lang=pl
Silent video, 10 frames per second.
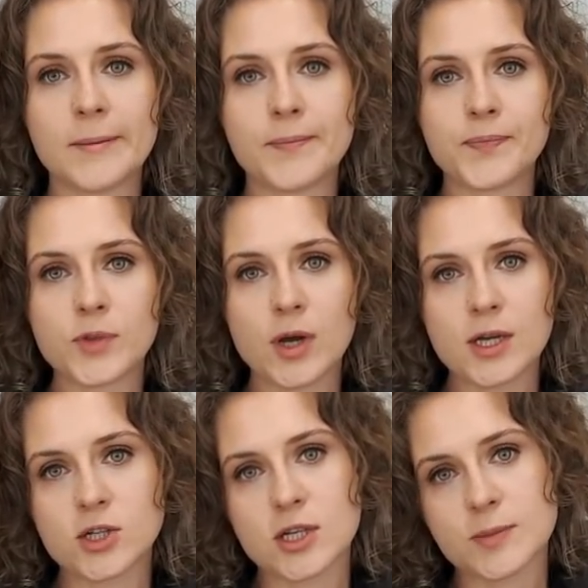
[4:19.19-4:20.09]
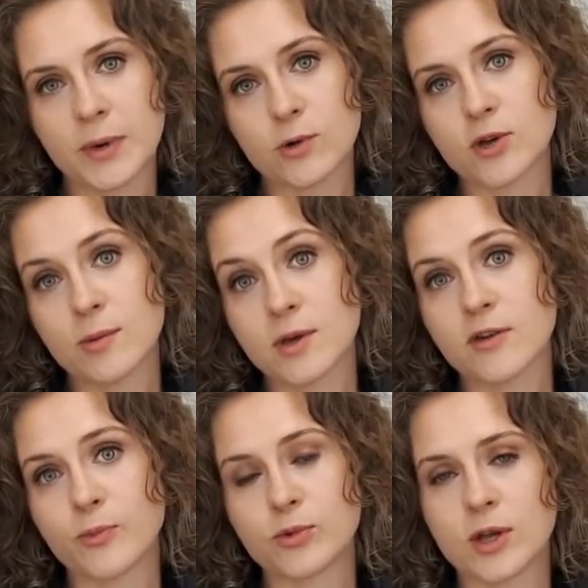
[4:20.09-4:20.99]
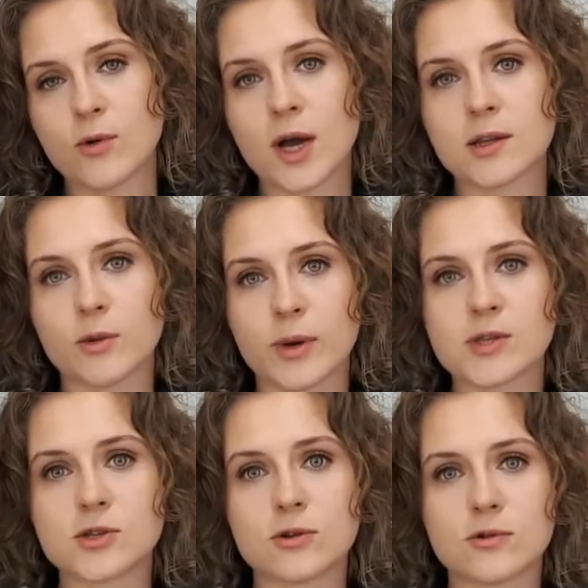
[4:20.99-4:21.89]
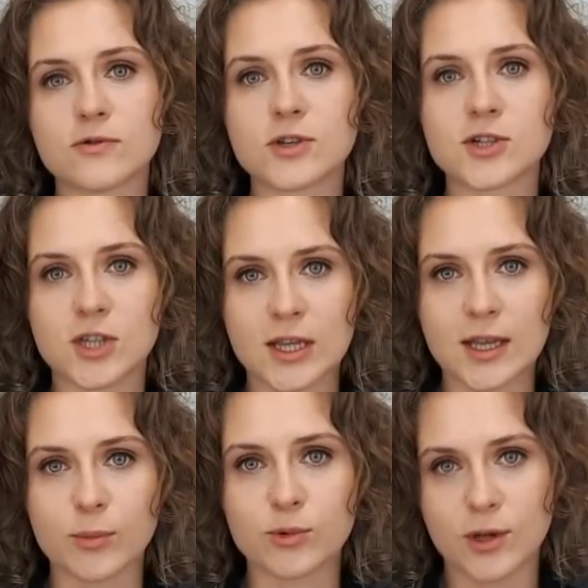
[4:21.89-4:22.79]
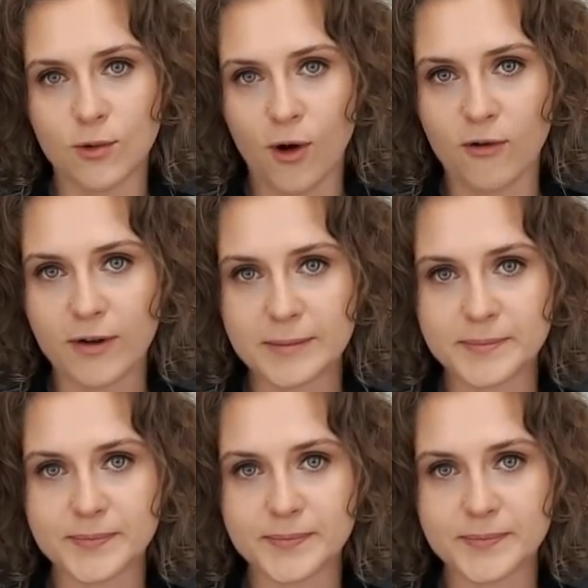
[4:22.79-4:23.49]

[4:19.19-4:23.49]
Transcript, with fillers: No a jeżeli spakujemy je w pudełka, to będzie to również dieta pudełkowa.